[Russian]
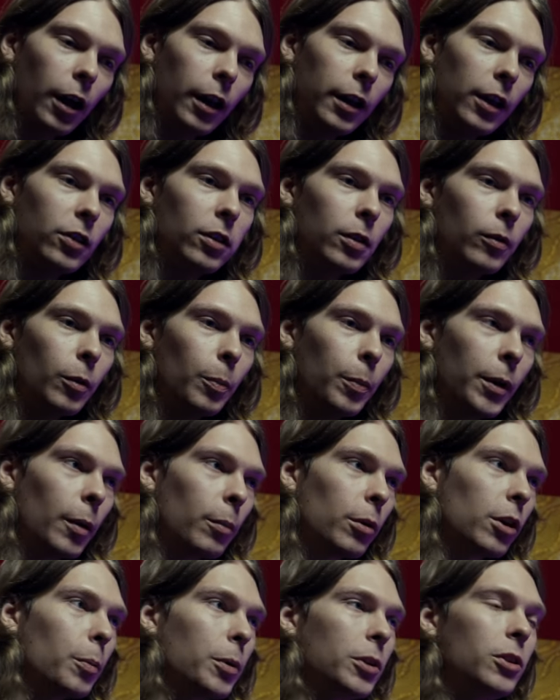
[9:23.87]
если вы
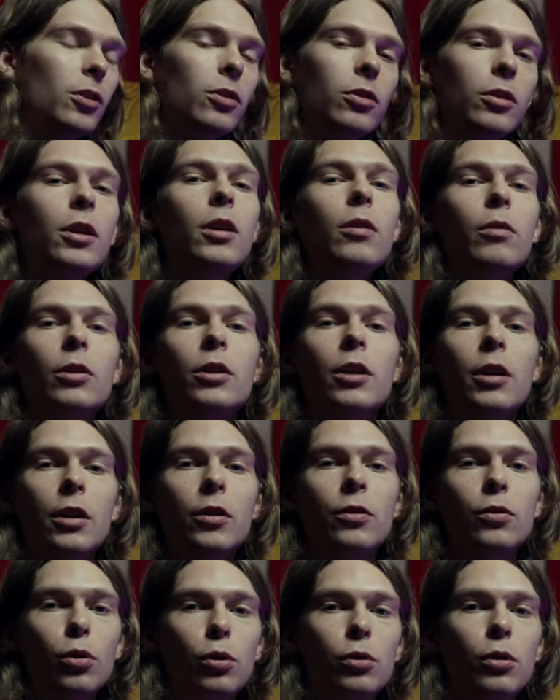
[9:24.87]
прям роботизированно и
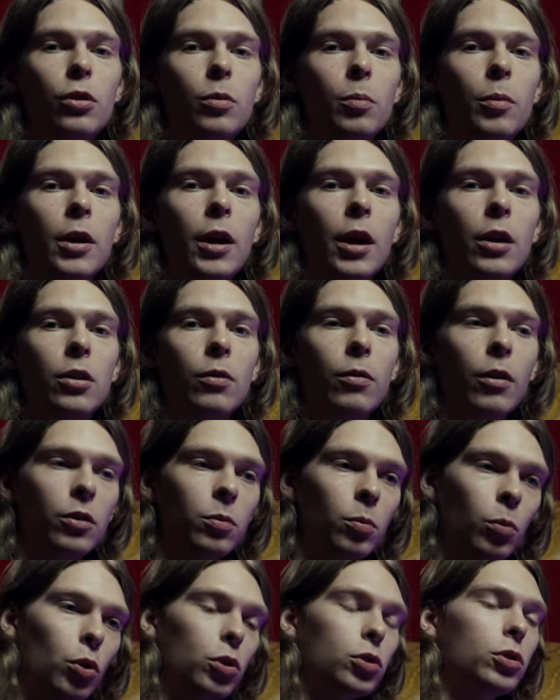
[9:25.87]
все это измеряете,
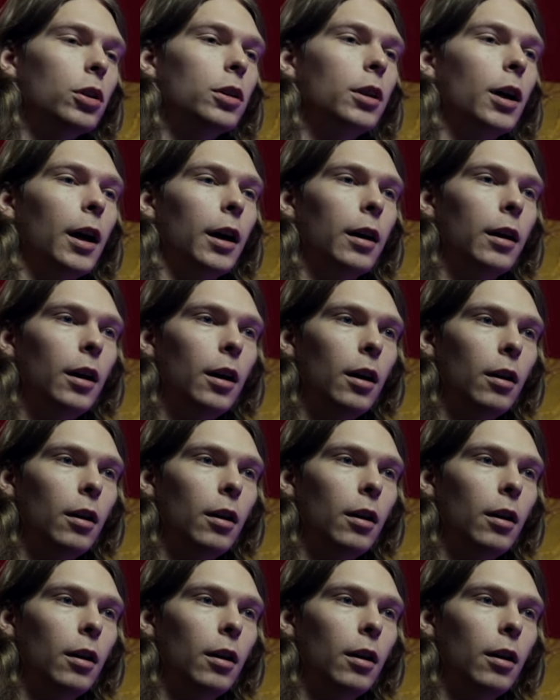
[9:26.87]
возможно, да,